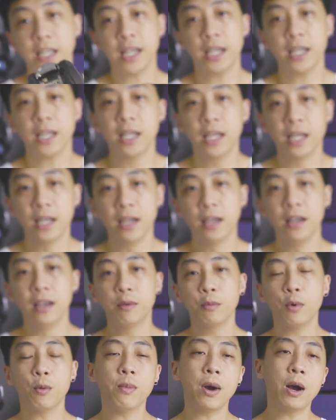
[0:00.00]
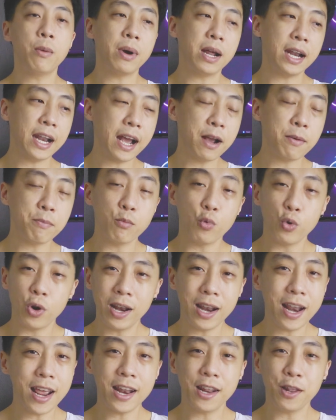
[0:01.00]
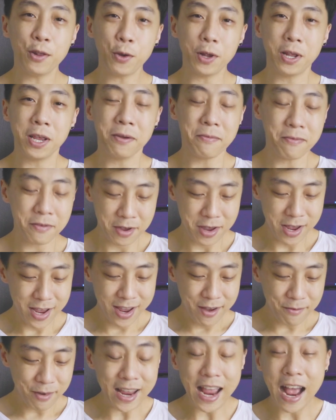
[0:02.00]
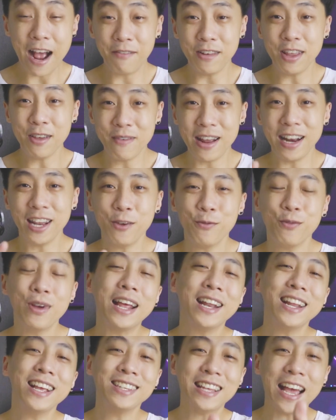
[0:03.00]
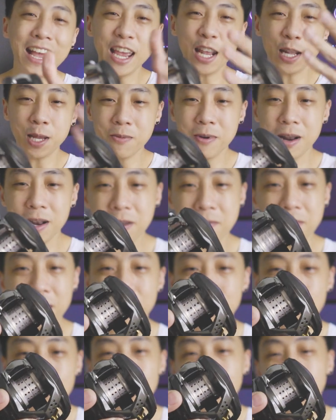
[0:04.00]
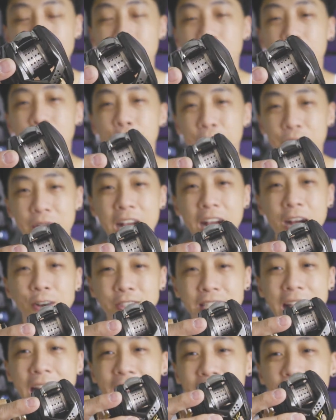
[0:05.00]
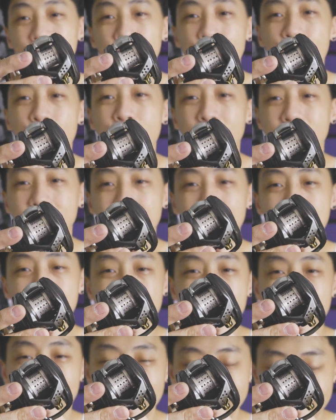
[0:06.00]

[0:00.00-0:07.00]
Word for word: ริงๆ ผมเอามานั่งหมุนเล่นด้วย พยายามรีบมารีวิวอันนี้สาเหตุที่มันรีบมารีวิวนะ เพราะผมอยากเอาสายเข้าลองนะผมเล